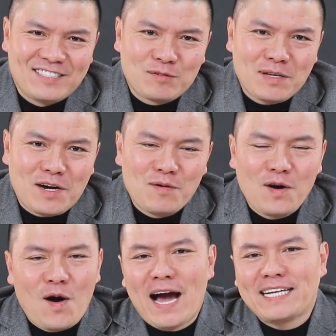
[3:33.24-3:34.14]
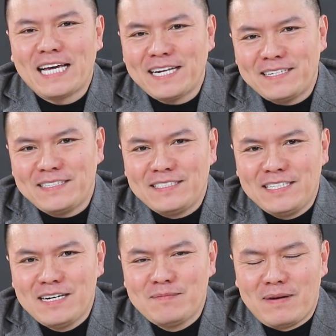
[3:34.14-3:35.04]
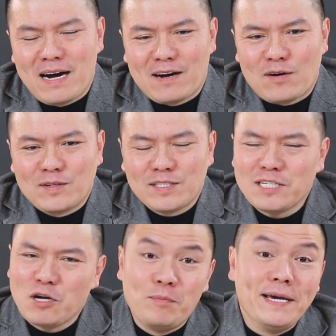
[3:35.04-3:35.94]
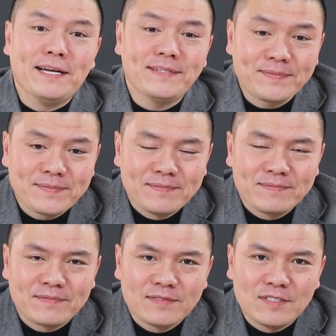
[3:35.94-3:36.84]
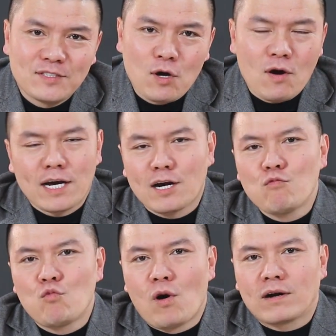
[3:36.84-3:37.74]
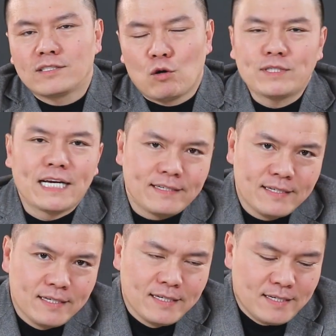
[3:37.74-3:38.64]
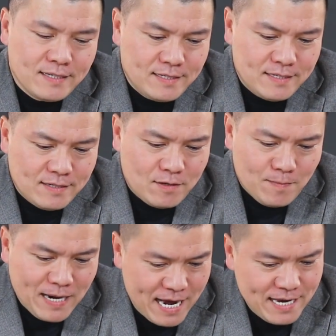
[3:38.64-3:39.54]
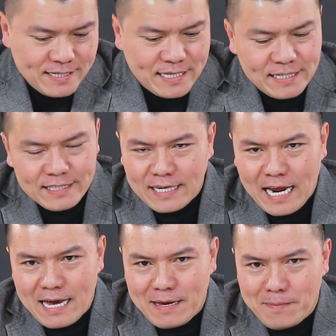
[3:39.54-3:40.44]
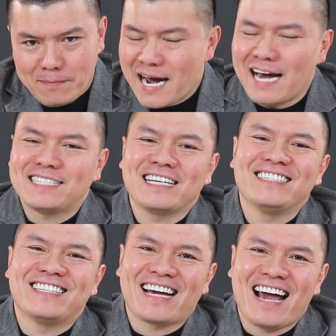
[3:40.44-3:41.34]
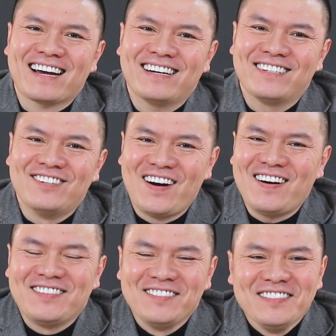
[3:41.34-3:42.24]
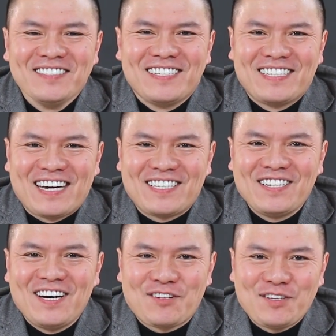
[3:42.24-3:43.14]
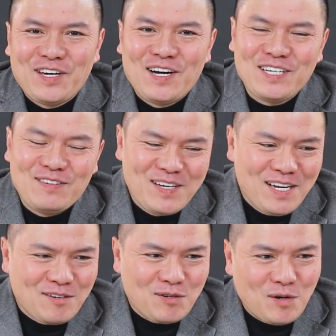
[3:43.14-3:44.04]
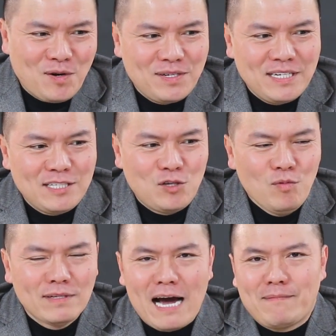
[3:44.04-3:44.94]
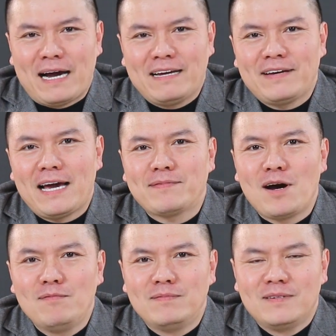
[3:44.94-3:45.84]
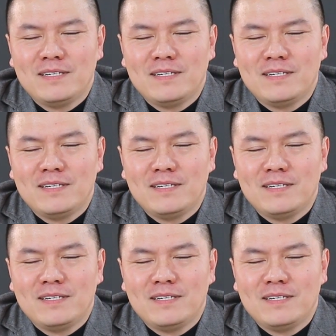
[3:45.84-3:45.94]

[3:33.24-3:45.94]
chúng ta không lo ai chết nhưng mà còn rất nhiều biến cho cái công cuộc chống dịch hôm nay sẽ như thế này mai sẽ như thế khác đúng không ngày xưa tôi nhớ nhân viên của tôi đi chung thang máy với f0